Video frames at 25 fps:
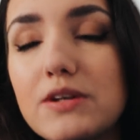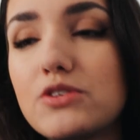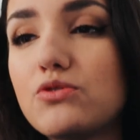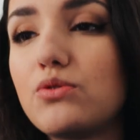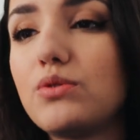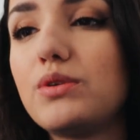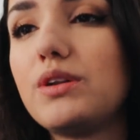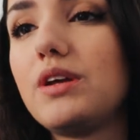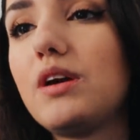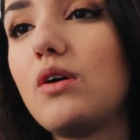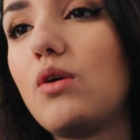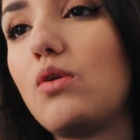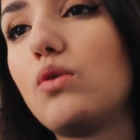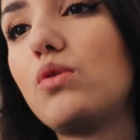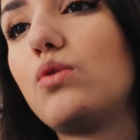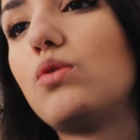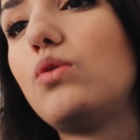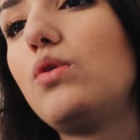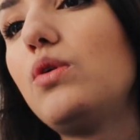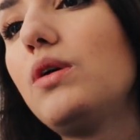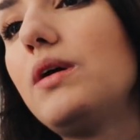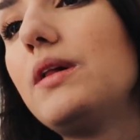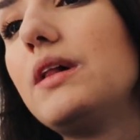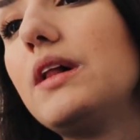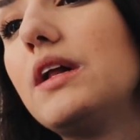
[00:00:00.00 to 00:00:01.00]
ma journée en
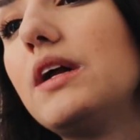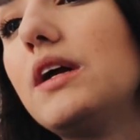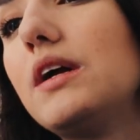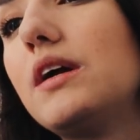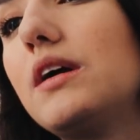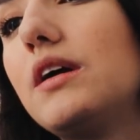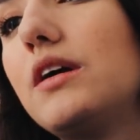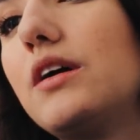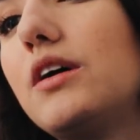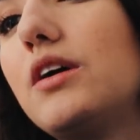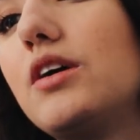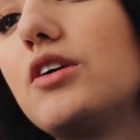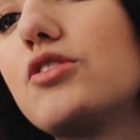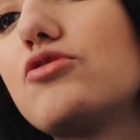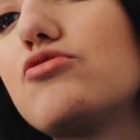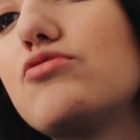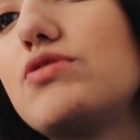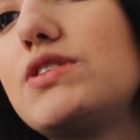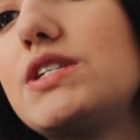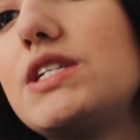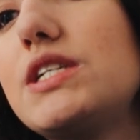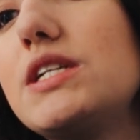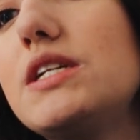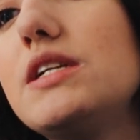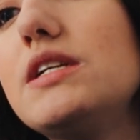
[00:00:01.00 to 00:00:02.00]
gros euh,
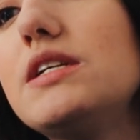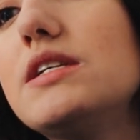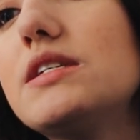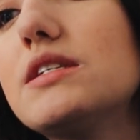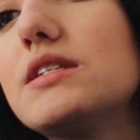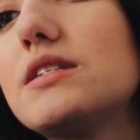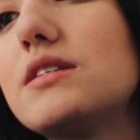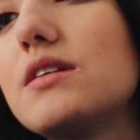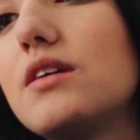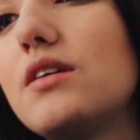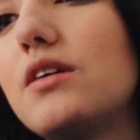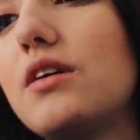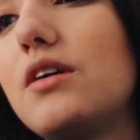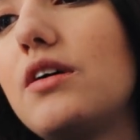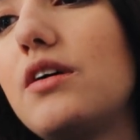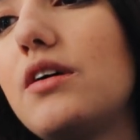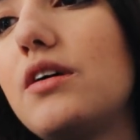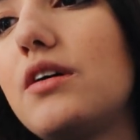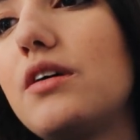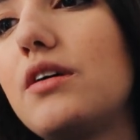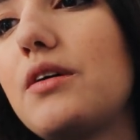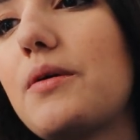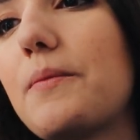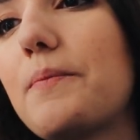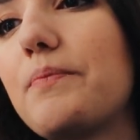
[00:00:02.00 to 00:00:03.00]
j'utilise
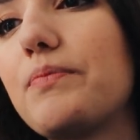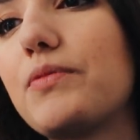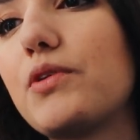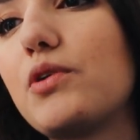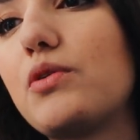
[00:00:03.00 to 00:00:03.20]
euh,